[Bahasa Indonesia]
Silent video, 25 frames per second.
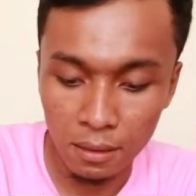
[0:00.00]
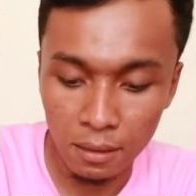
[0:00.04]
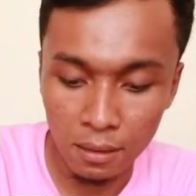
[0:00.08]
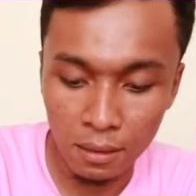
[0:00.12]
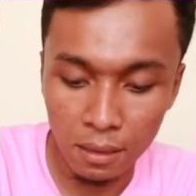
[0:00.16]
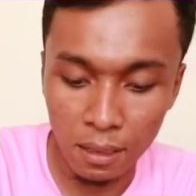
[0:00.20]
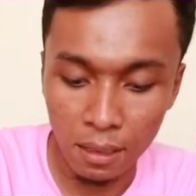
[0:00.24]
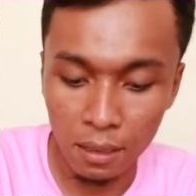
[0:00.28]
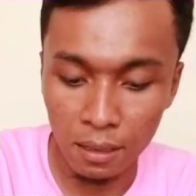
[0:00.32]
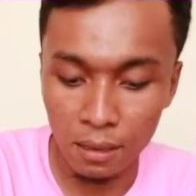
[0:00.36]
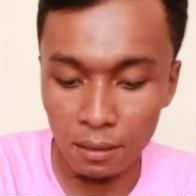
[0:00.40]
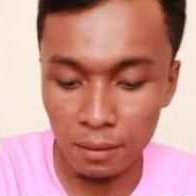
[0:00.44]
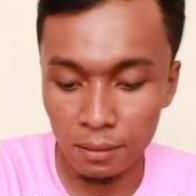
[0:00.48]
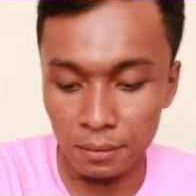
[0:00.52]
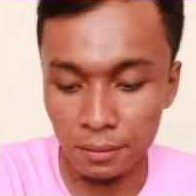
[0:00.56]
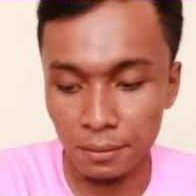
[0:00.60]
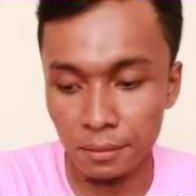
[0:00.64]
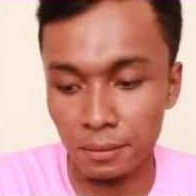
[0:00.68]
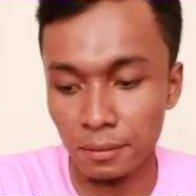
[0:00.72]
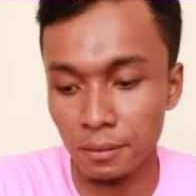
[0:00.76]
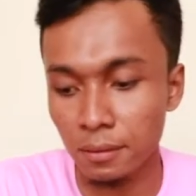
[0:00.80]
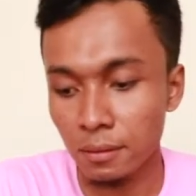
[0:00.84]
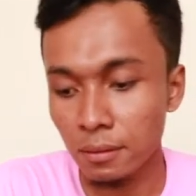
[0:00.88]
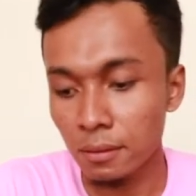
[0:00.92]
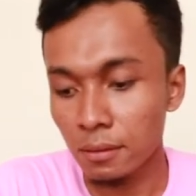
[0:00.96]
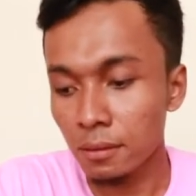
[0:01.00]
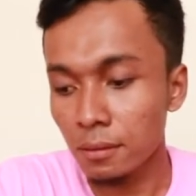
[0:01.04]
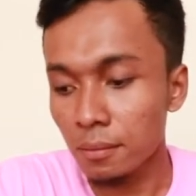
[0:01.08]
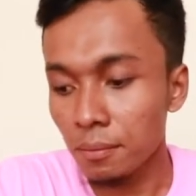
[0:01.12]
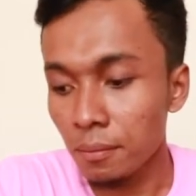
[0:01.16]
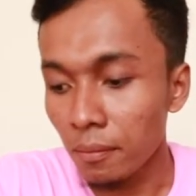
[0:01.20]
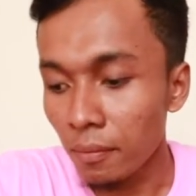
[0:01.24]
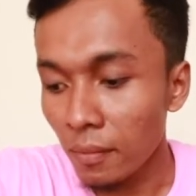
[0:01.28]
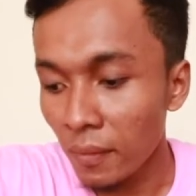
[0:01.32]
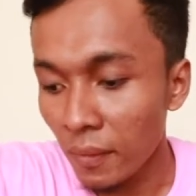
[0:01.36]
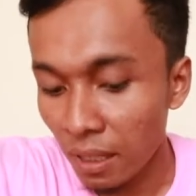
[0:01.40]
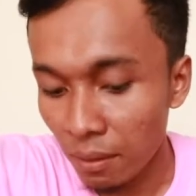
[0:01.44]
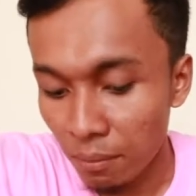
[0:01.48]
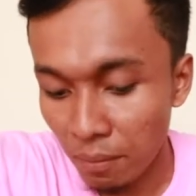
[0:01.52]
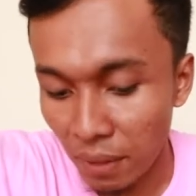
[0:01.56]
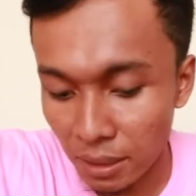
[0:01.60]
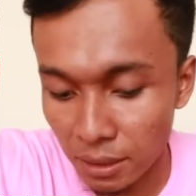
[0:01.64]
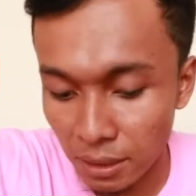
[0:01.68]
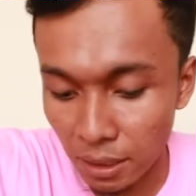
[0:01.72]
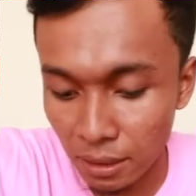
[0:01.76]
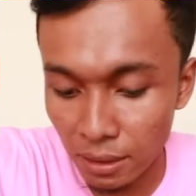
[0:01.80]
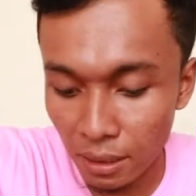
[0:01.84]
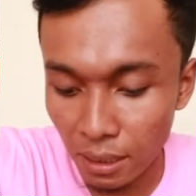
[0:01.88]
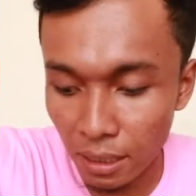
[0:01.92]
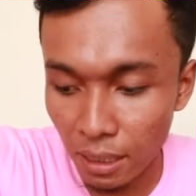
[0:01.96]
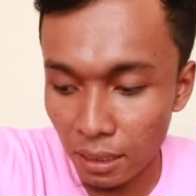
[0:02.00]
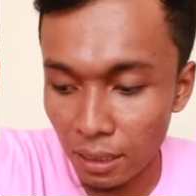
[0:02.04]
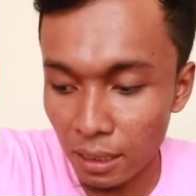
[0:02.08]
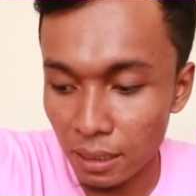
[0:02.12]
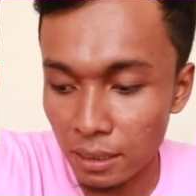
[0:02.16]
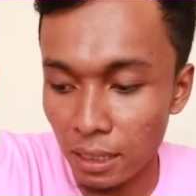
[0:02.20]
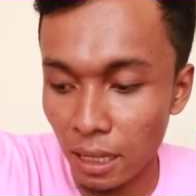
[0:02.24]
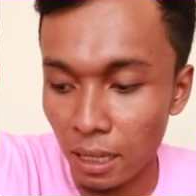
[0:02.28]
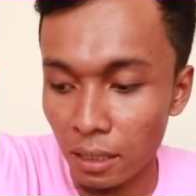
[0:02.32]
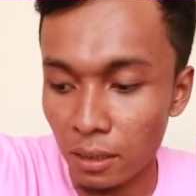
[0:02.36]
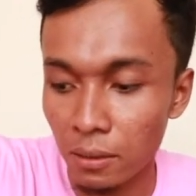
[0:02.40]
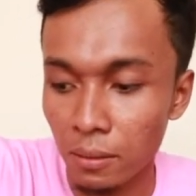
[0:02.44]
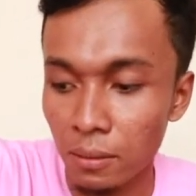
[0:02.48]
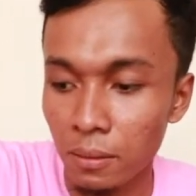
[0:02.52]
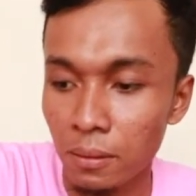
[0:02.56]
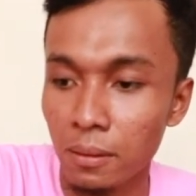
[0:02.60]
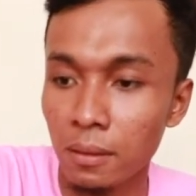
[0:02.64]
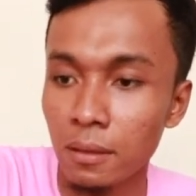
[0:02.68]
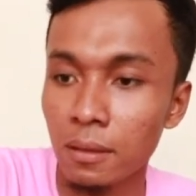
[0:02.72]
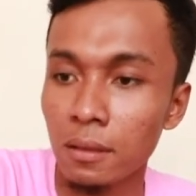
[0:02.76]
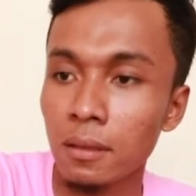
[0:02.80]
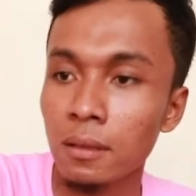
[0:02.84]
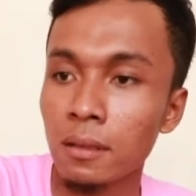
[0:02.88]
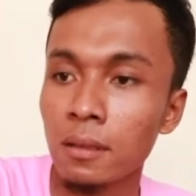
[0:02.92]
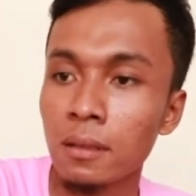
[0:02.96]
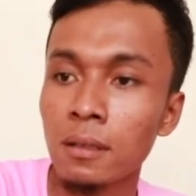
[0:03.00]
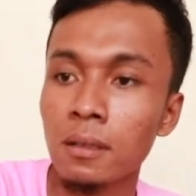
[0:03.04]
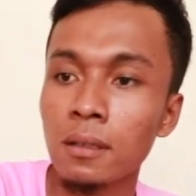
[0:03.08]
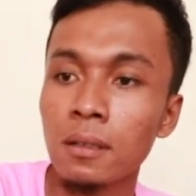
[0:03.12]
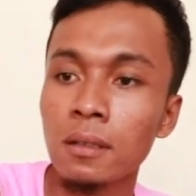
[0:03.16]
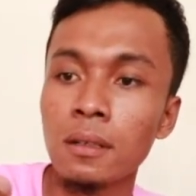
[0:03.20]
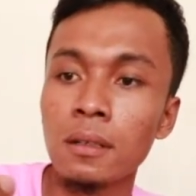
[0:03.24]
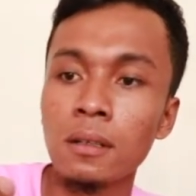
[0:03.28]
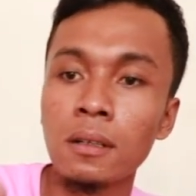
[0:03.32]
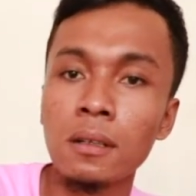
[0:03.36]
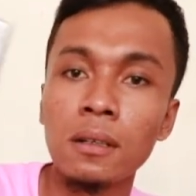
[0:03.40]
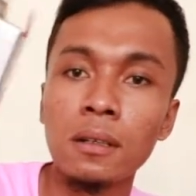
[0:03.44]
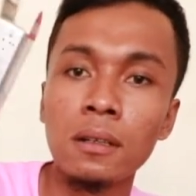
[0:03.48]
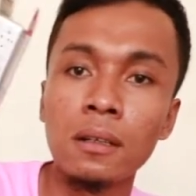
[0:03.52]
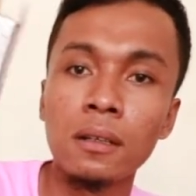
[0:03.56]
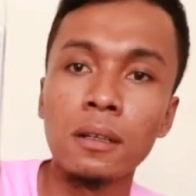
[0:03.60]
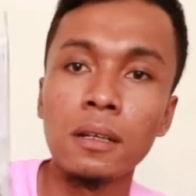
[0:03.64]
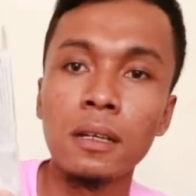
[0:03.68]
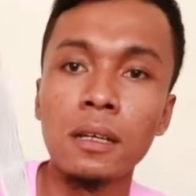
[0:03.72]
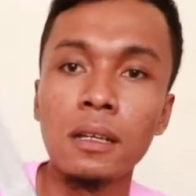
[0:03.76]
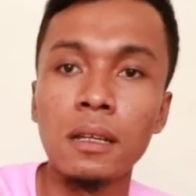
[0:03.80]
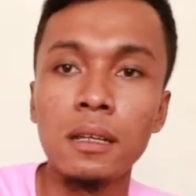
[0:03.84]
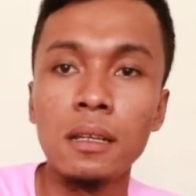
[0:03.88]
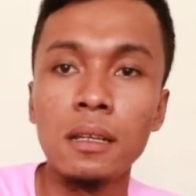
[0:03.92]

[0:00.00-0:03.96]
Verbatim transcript: nah masih ada lagi satu ini